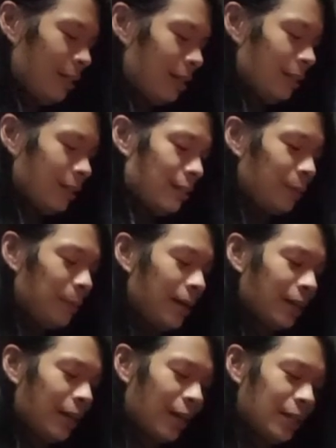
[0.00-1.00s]
So mga
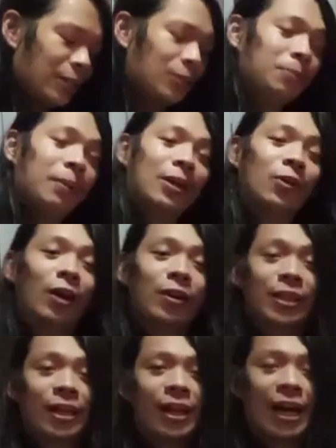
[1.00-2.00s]
guys, kung meron kayong
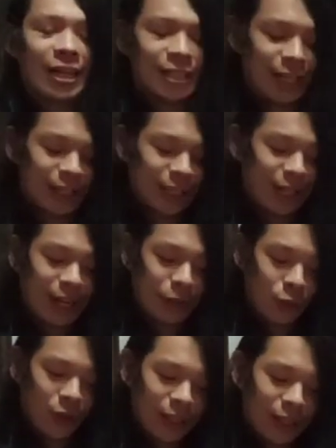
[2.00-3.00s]
naranasan na
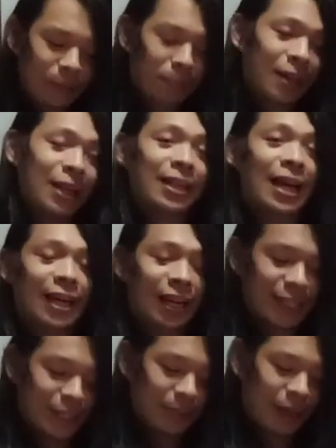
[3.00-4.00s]
katulad ng pangyayari
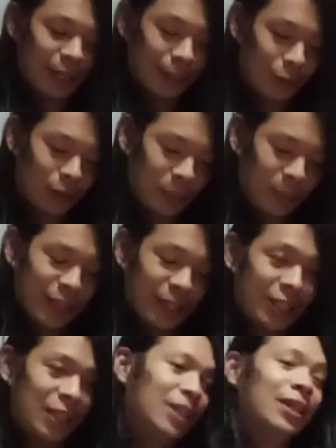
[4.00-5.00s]
sa mga itlog ni
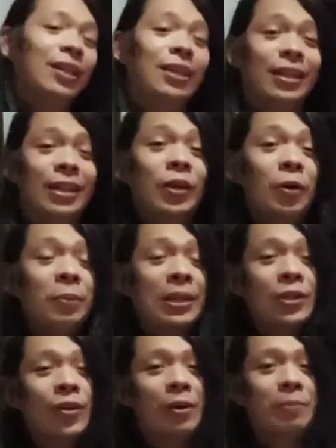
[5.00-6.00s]
Milky, i-comment
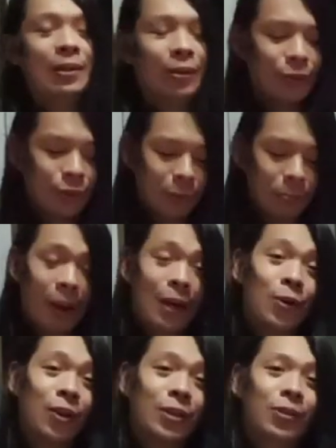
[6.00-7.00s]
nyo nga below kung
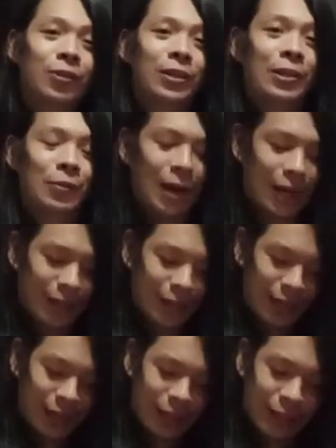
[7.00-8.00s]
paano ang inyong ginawa.
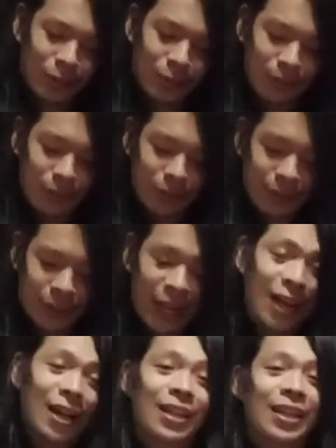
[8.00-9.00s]
At kung
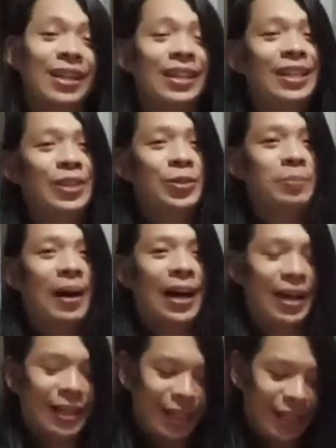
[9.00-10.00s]
talaga naging issue
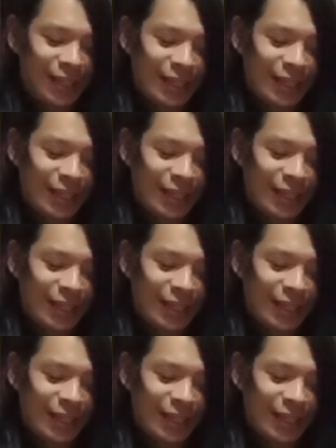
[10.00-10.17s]
ba na